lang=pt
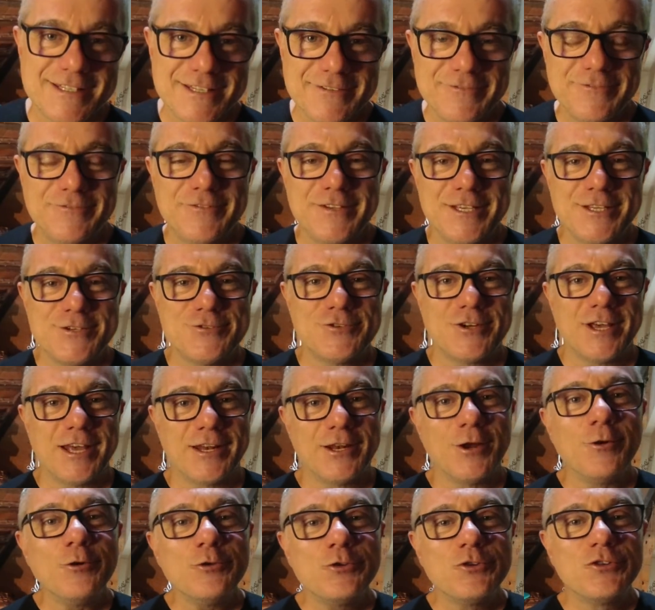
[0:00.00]
esse vídeo, né?
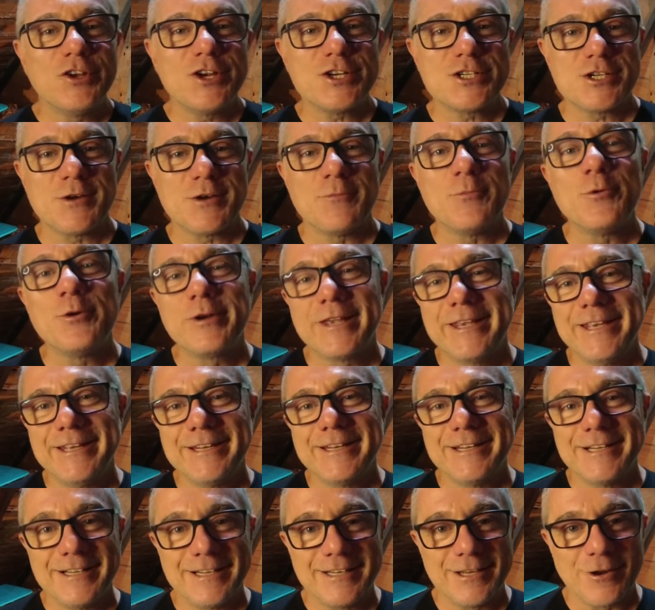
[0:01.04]
Não seja
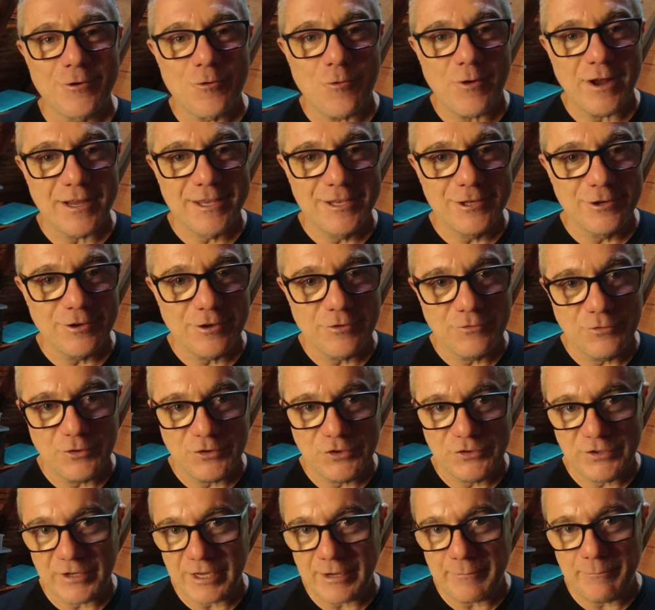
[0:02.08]
muquirana com aquilo que
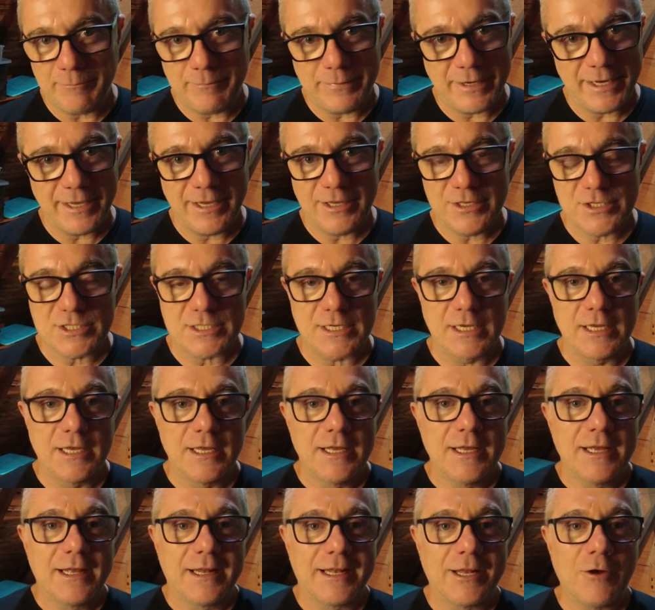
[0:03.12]
você aprende.
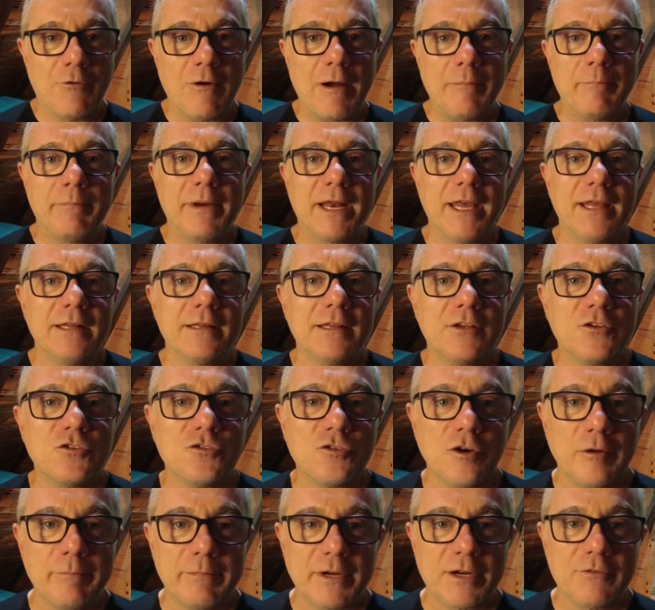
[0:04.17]
Não aprenda
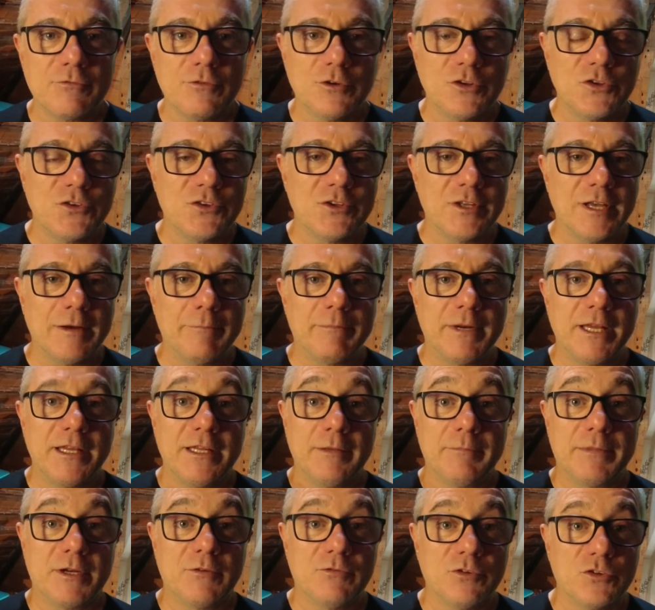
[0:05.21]
só para você,
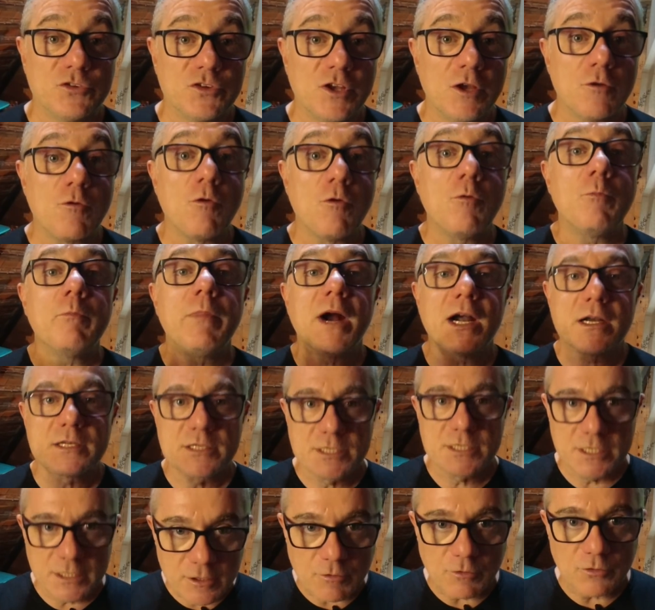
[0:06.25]
aprenda para você e
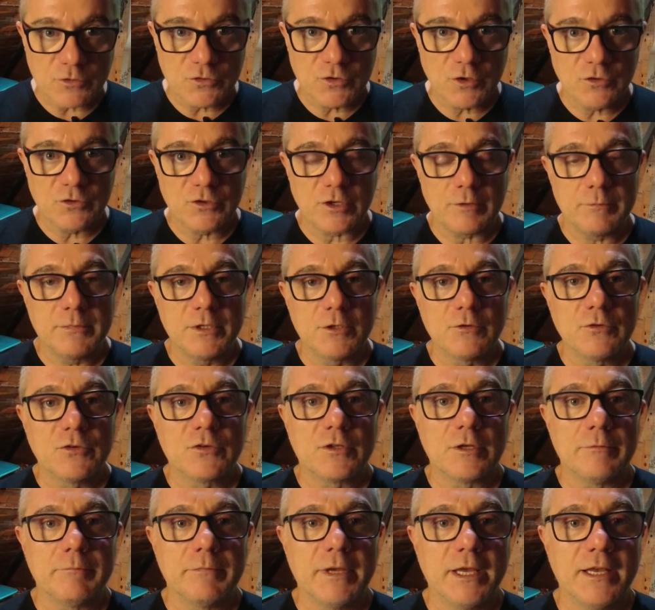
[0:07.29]
compartilhe com os seus amigos
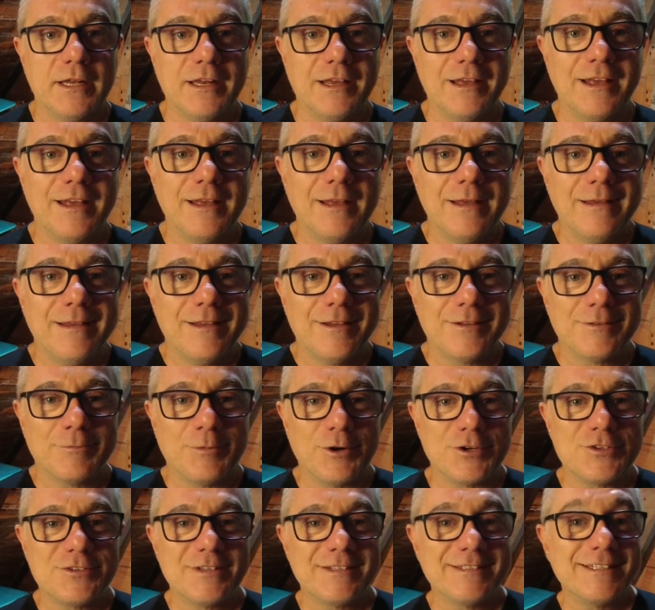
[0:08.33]
também, né?
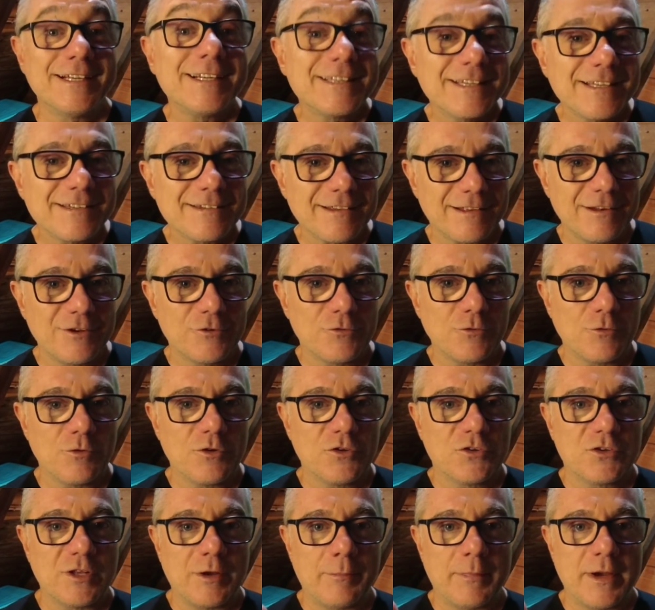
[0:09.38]
Pode ter certeza que eles vão
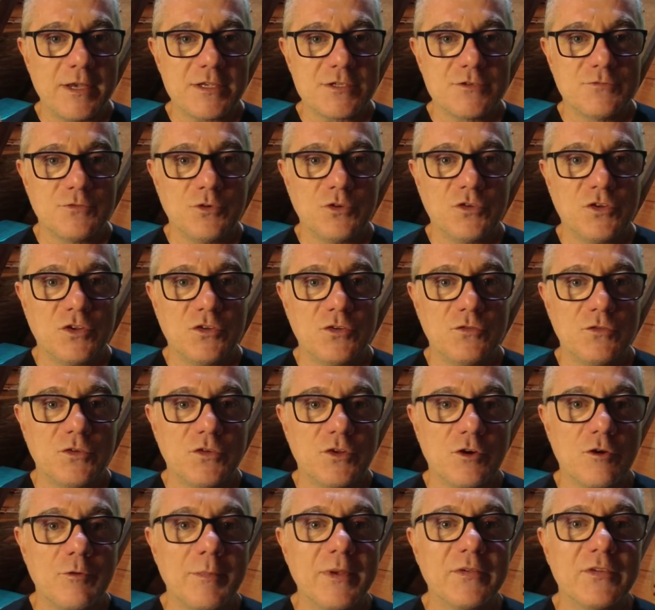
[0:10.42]
gostar mais de você se
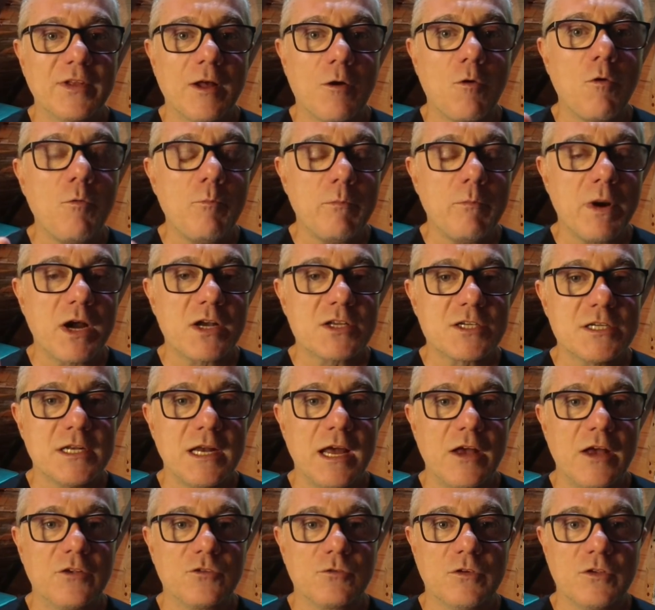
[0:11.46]
você começar a
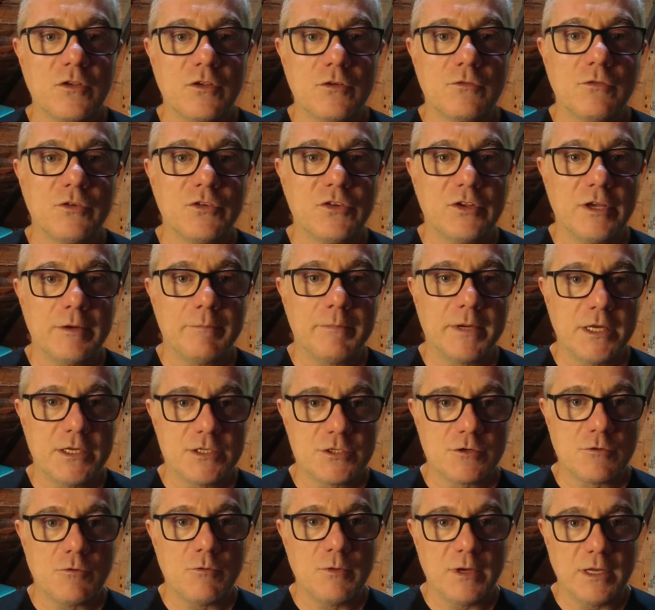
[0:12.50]
compartilhar as coisas que você
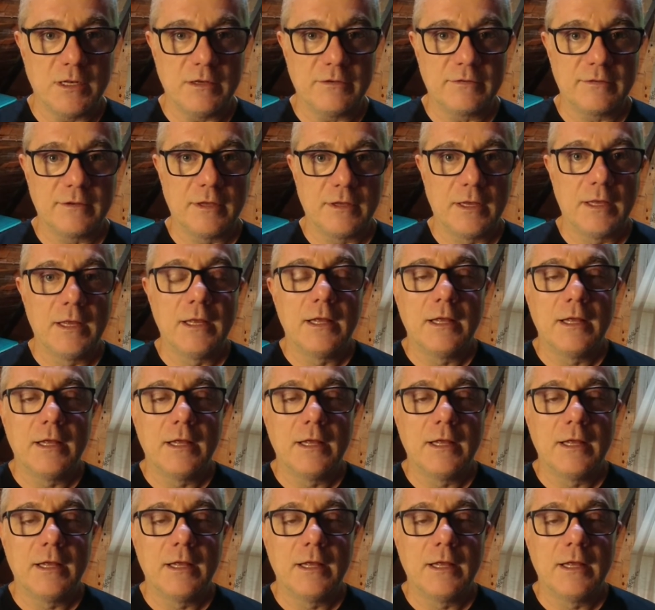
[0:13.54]
aprende com eles.